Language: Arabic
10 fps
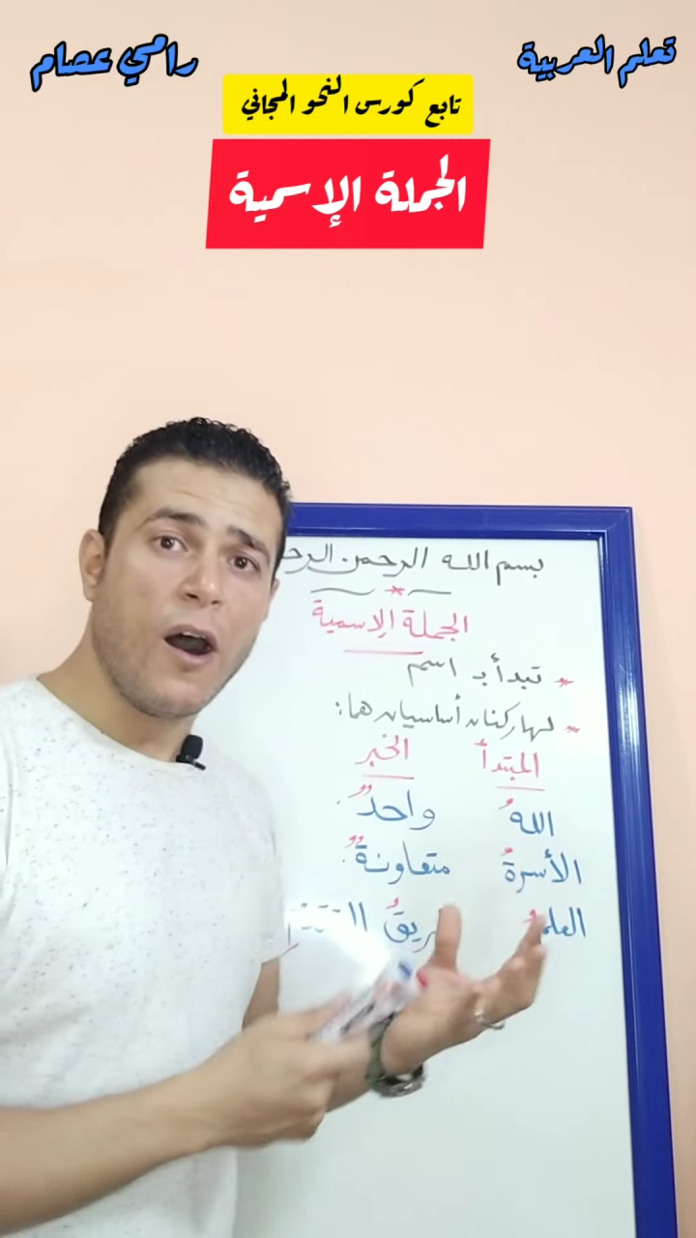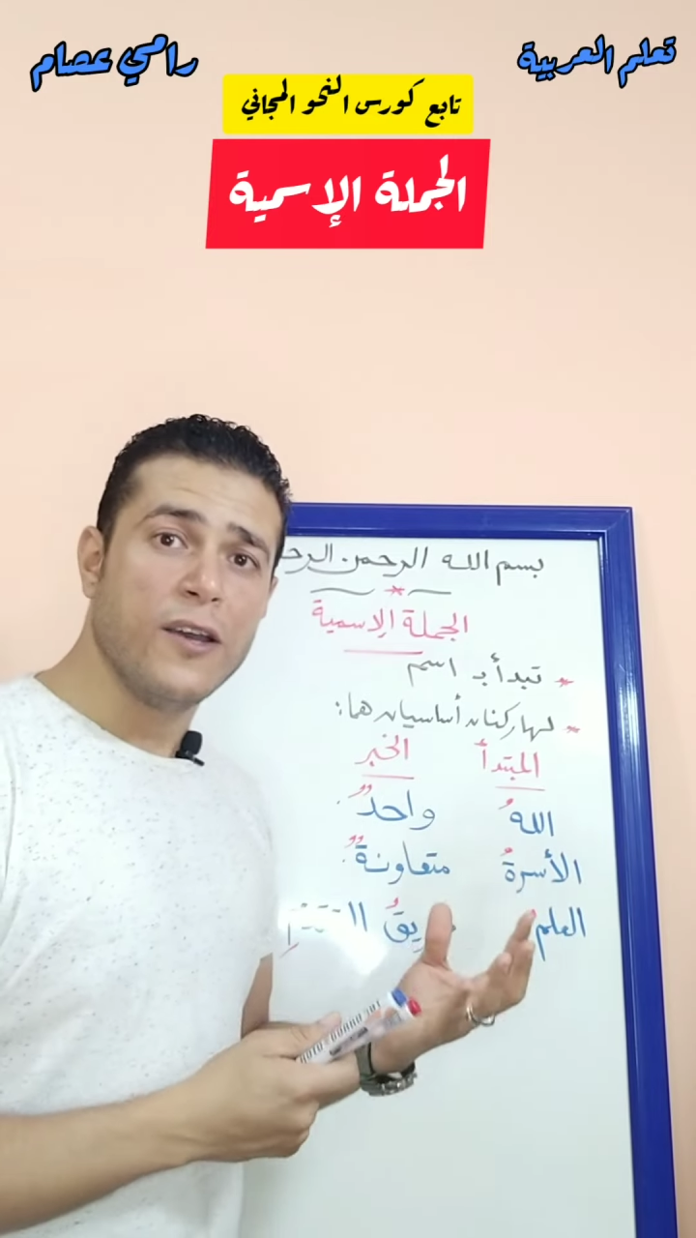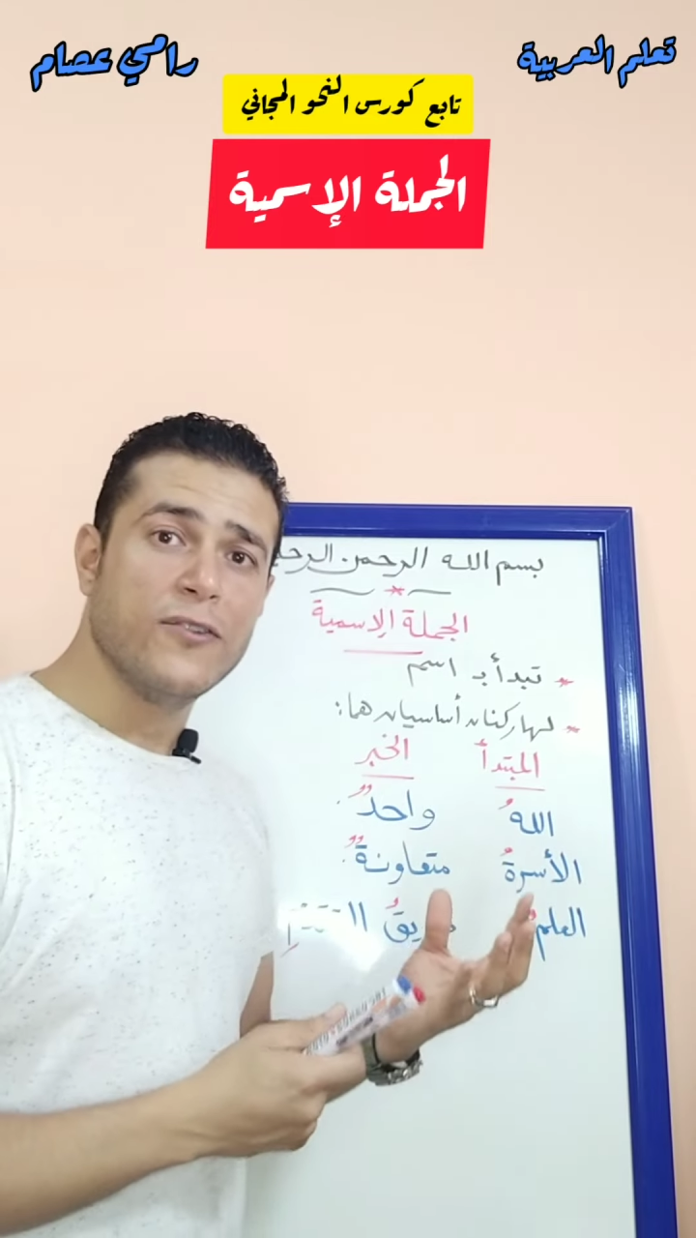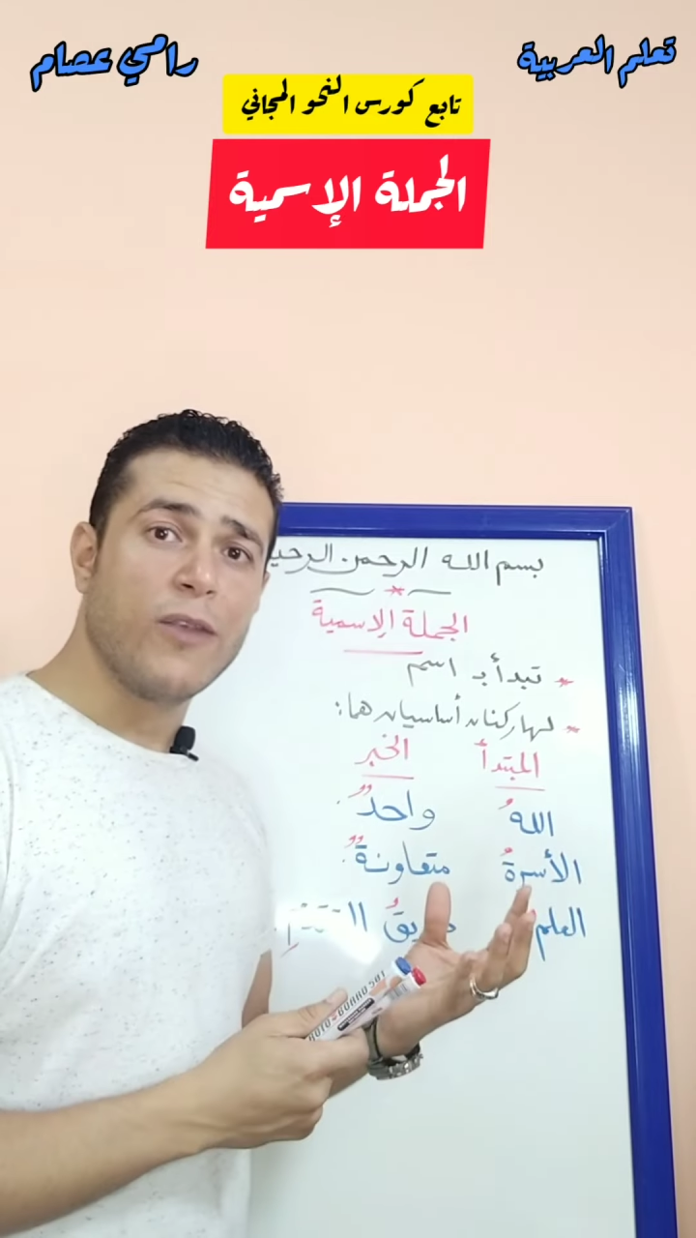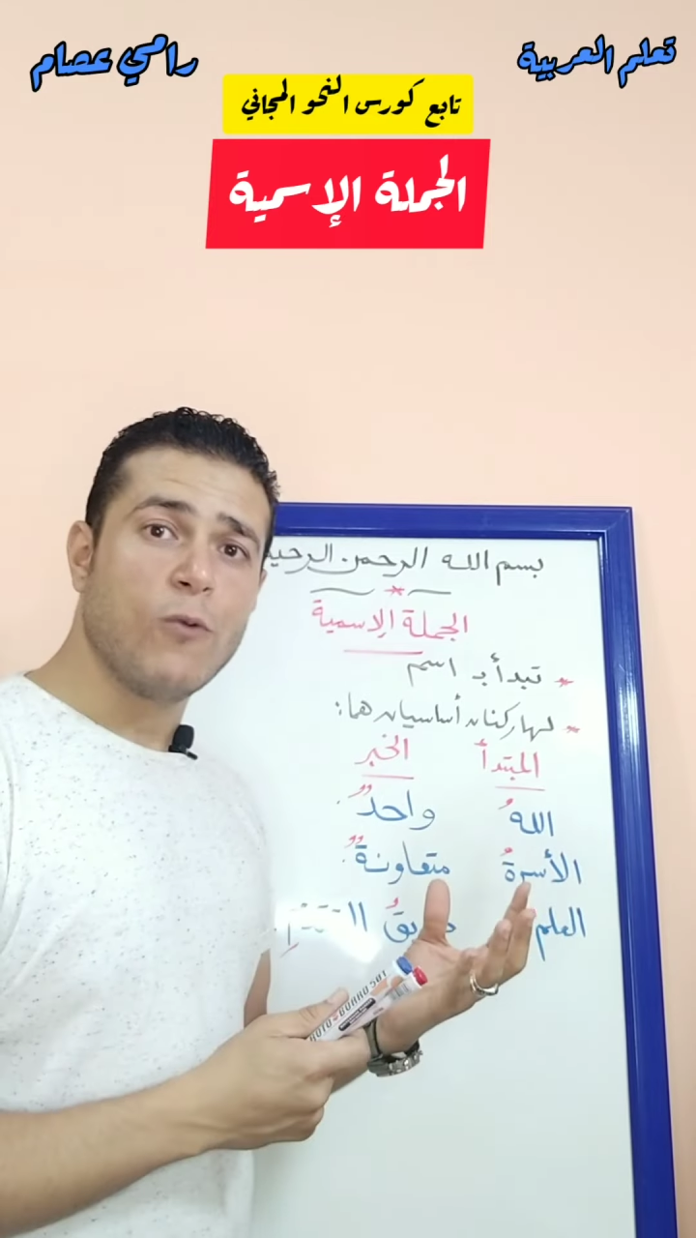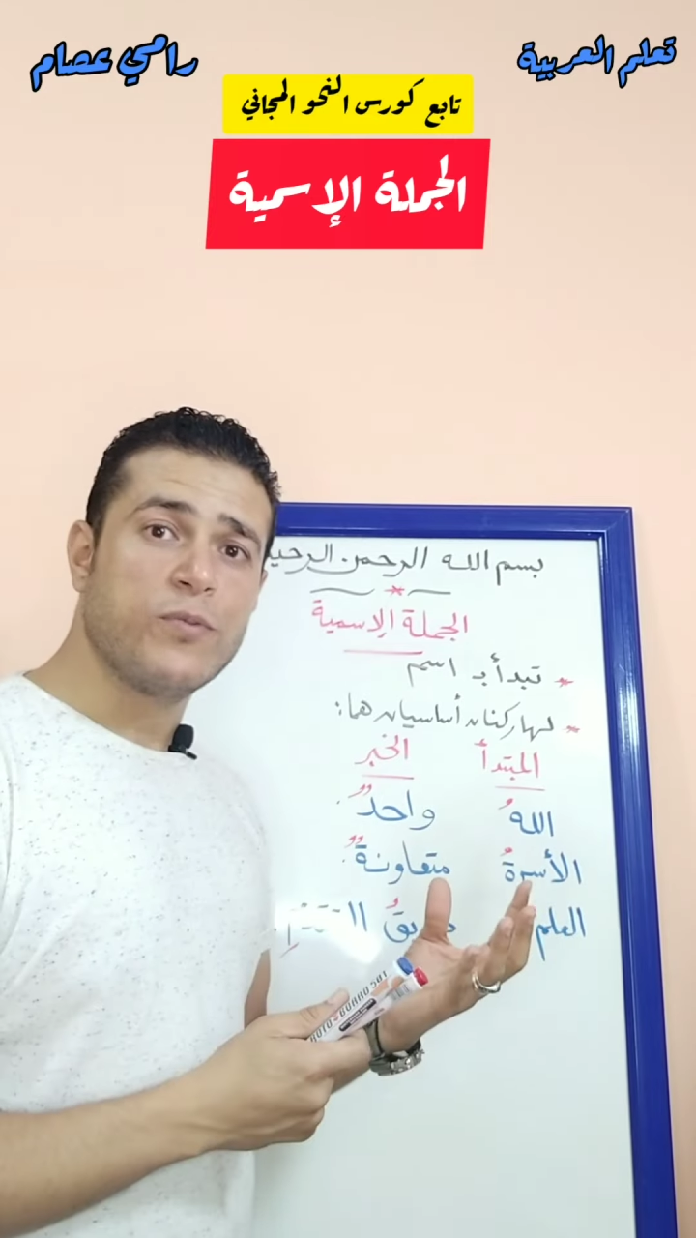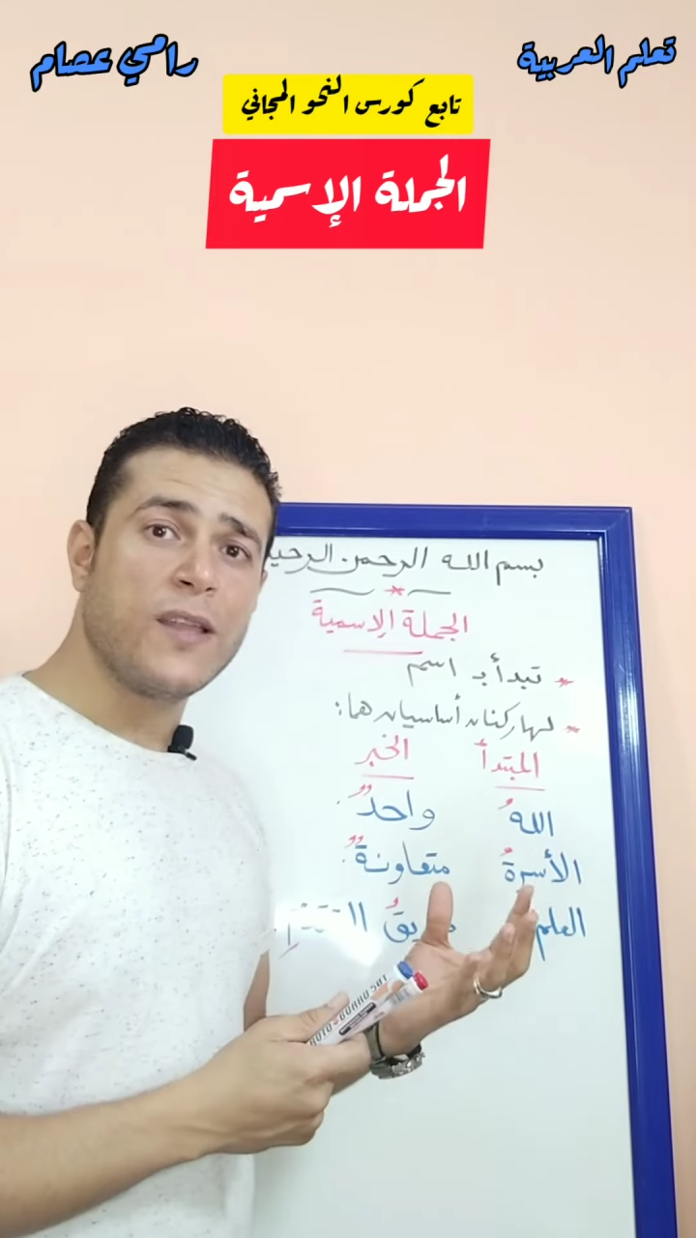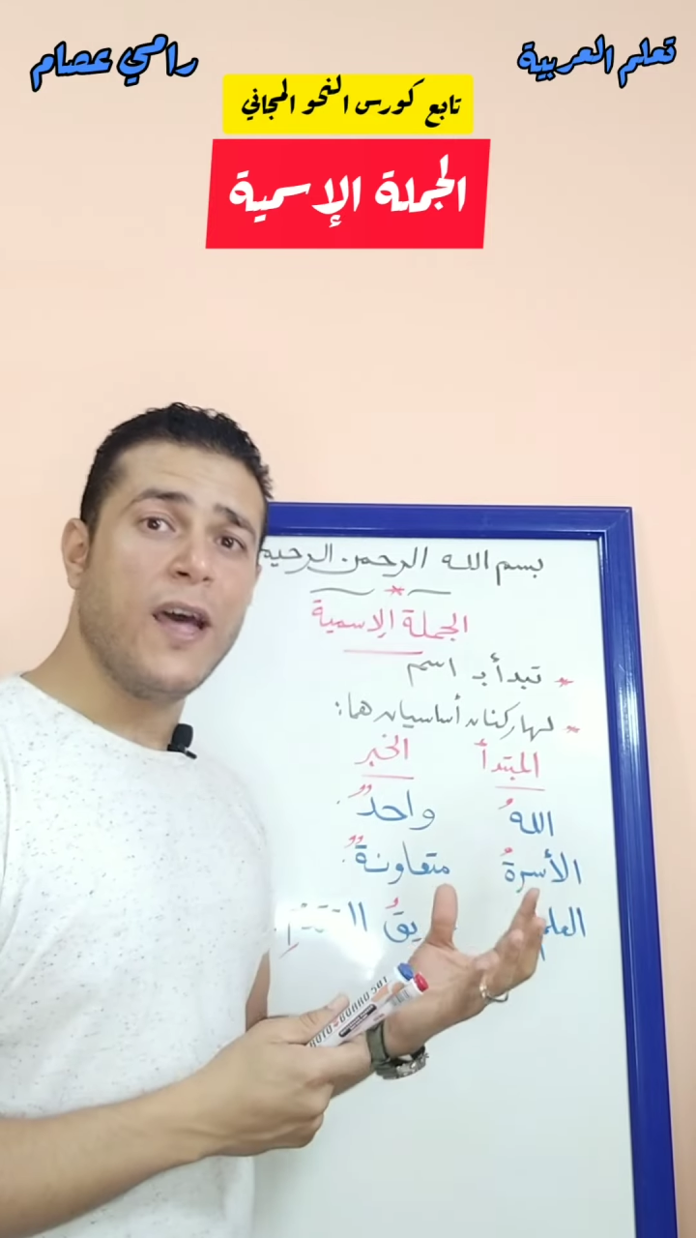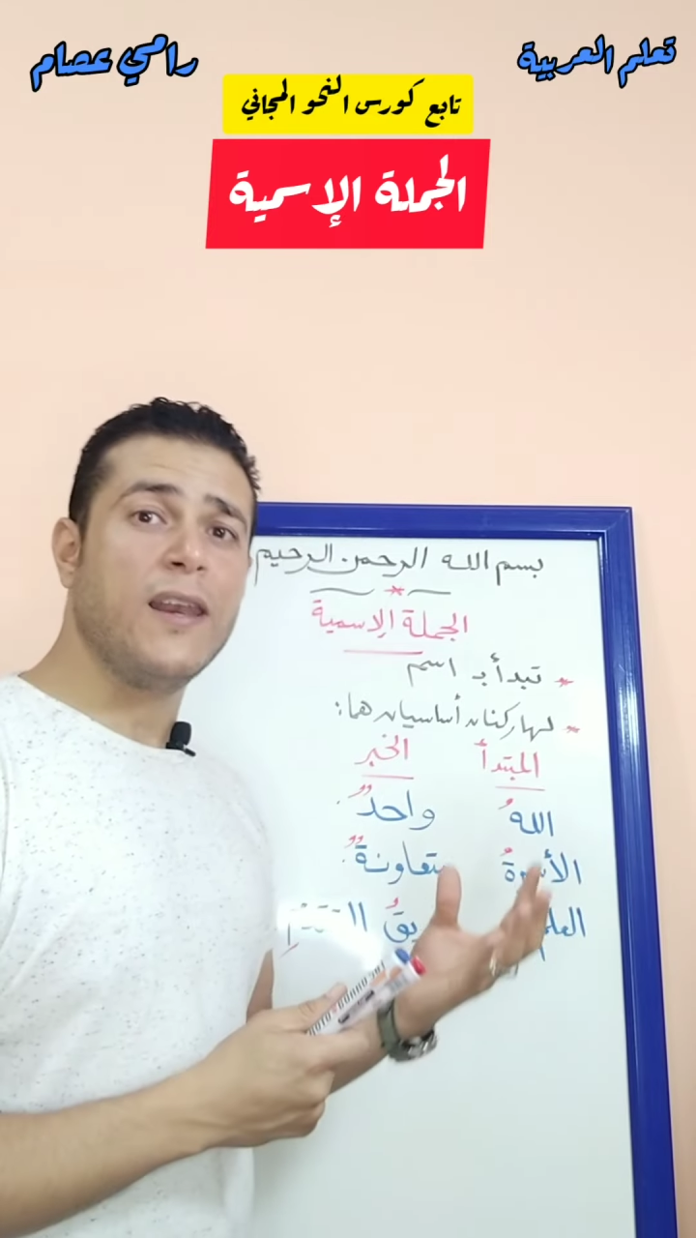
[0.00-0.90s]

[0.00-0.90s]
أيضا مبتدأ